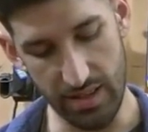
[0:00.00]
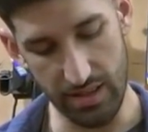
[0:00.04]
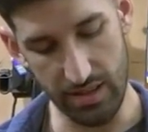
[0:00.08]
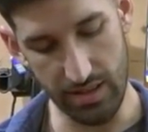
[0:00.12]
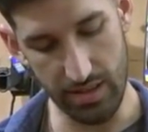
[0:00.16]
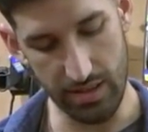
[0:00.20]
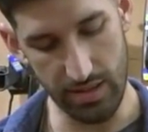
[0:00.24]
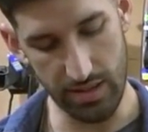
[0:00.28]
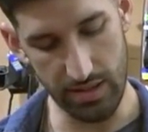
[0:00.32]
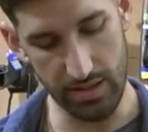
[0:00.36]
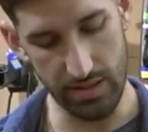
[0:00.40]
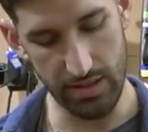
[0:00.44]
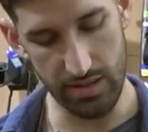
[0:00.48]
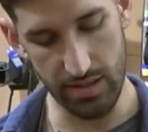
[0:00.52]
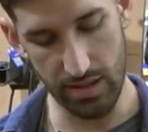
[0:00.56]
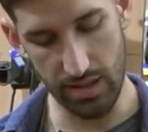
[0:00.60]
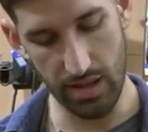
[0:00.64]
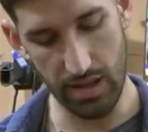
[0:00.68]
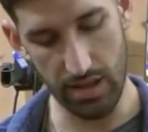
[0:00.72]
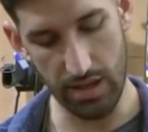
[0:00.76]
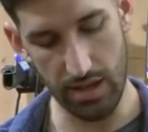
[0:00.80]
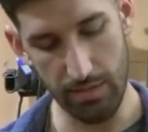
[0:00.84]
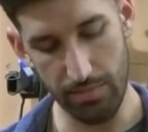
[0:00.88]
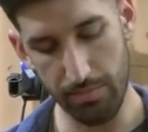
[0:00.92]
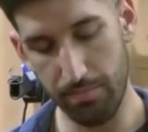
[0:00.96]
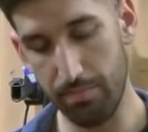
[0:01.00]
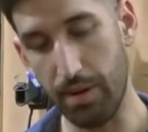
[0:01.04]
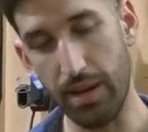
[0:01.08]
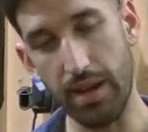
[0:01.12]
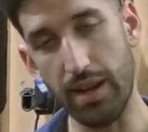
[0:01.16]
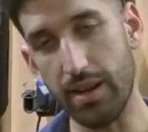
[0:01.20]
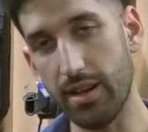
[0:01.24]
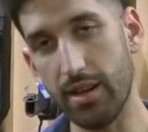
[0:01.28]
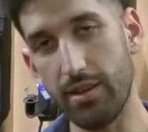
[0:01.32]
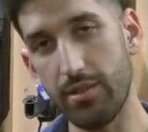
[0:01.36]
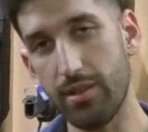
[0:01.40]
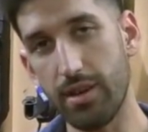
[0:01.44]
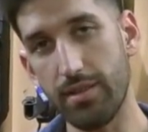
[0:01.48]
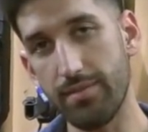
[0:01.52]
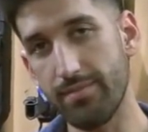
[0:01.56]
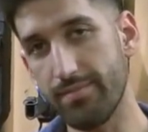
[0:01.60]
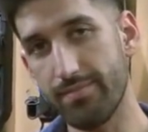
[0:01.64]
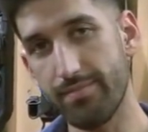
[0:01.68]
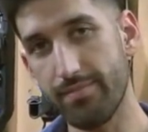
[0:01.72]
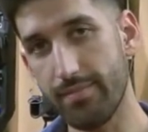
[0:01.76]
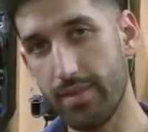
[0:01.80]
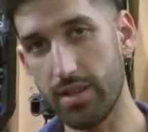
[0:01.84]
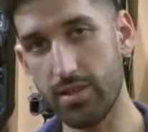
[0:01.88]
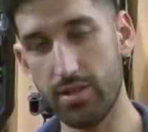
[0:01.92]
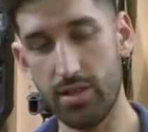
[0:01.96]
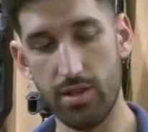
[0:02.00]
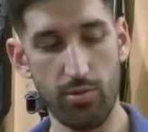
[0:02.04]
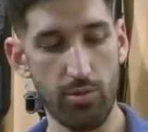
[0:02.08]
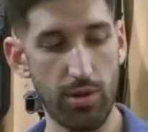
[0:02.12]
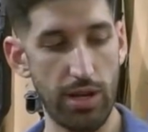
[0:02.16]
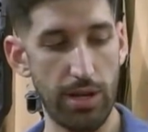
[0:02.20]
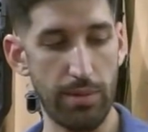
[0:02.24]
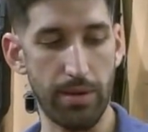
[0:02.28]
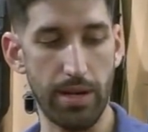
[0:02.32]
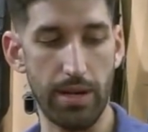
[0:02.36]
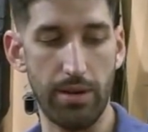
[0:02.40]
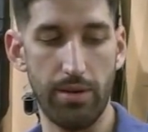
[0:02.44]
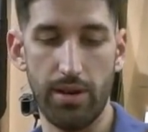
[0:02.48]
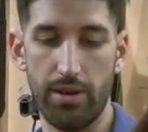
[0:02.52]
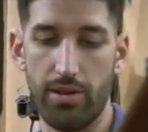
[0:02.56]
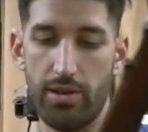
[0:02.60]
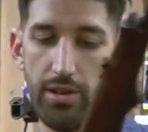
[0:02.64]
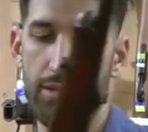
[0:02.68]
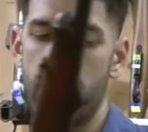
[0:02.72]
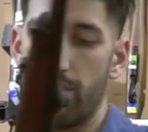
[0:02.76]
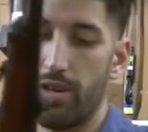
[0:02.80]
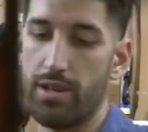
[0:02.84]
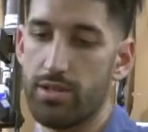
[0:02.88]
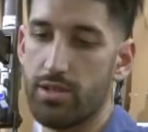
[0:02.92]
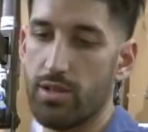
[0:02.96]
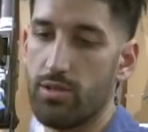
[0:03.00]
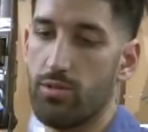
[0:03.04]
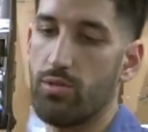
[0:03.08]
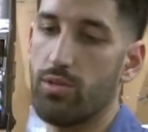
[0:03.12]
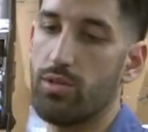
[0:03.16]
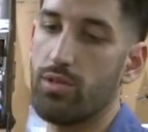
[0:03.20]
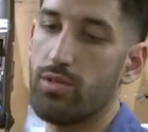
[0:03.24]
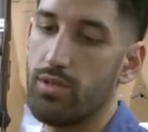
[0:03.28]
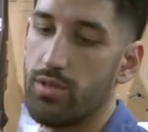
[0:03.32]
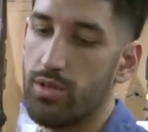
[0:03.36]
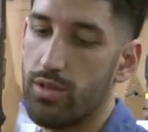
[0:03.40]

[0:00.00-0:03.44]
de entender si se quiere. Para arriba asegura, para abajo libera el seguro.